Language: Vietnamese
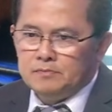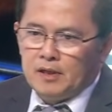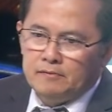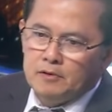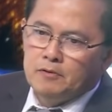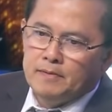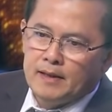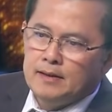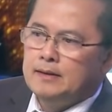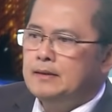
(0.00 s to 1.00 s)
bày với quý
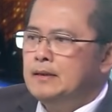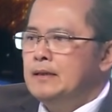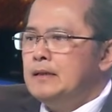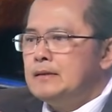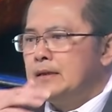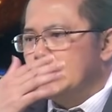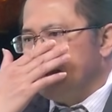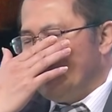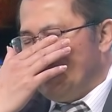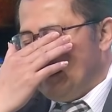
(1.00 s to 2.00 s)
vị rằng
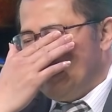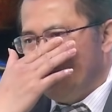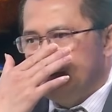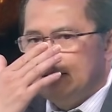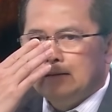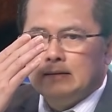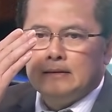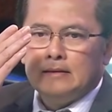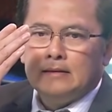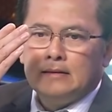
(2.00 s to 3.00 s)
là
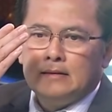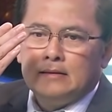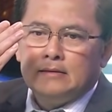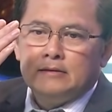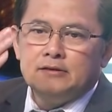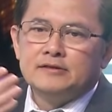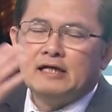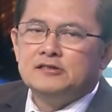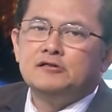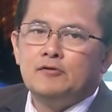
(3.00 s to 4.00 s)
người ta
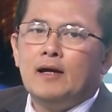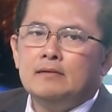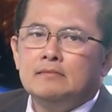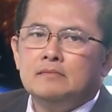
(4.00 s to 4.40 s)
dự đoán